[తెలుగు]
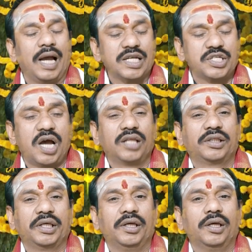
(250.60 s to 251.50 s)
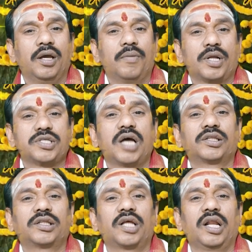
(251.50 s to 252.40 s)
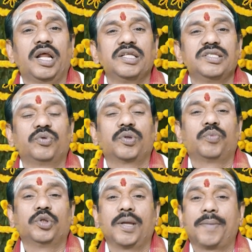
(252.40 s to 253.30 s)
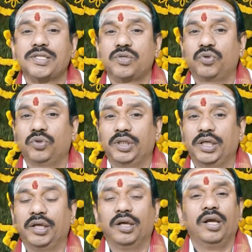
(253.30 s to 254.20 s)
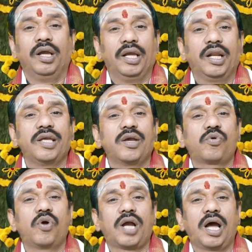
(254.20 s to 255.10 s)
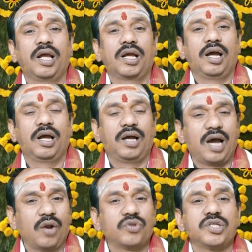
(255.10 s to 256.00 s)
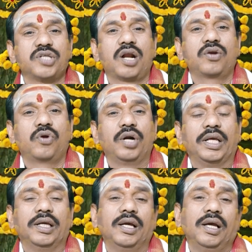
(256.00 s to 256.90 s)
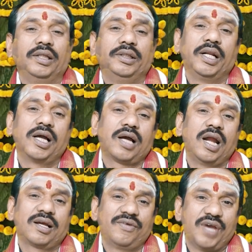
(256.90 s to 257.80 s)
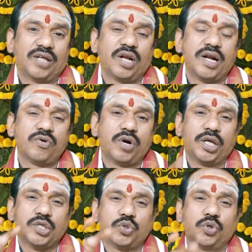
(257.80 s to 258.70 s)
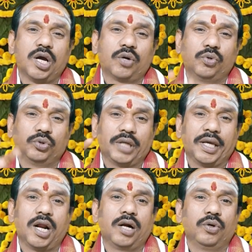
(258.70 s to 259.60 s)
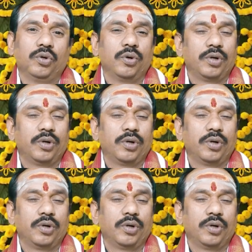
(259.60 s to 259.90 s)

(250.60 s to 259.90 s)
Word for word: అశాంతి ప్రశాంతత లేని జీవితం పొందే పరిస్థితి ఉంటుంది ఇలా ఎక్కువ కాలంగా ఆలోచించారనుకోండి దీర్ఘకాలిక వ్యాధులైనటువంటి షుగరు థైరాయిడు